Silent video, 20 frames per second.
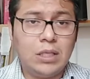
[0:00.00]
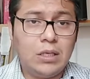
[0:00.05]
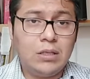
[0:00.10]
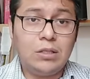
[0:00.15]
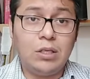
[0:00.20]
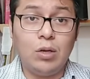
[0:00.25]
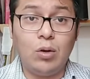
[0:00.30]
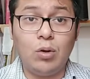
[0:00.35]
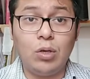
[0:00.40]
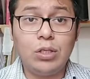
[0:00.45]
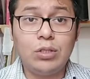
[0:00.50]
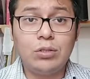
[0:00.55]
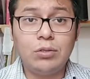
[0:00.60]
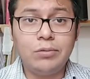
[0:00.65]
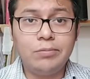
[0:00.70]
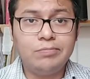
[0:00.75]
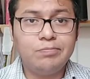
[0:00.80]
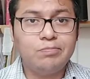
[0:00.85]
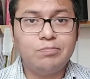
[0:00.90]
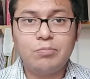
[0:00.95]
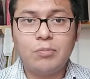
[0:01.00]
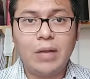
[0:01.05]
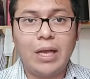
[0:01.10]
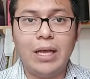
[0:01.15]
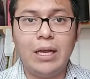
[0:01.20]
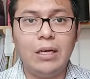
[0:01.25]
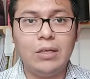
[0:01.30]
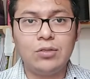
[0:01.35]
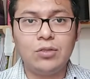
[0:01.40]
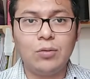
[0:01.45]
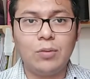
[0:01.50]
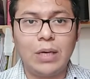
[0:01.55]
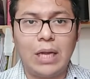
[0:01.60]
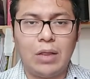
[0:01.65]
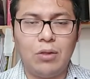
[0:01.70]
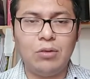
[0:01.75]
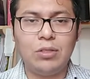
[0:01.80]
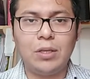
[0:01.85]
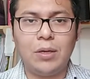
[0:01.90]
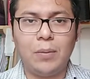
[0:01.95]
Si lo hizo, Él es
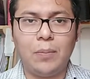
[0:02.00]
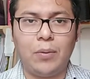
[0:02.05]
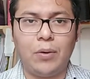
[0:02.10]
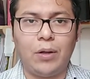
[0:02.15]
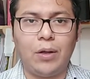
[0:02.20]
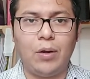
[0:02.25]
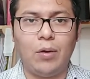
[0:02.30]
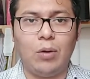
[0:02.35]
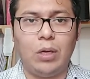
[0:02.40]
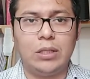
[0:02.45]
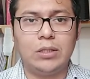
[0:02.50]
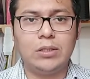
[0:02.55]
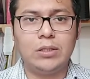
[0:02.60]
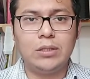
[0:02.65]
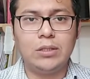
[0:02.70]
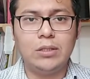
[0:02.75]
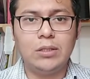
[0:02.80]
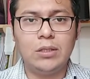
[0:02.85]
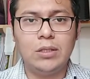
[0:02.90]
soberano y sabe por qué lo hace.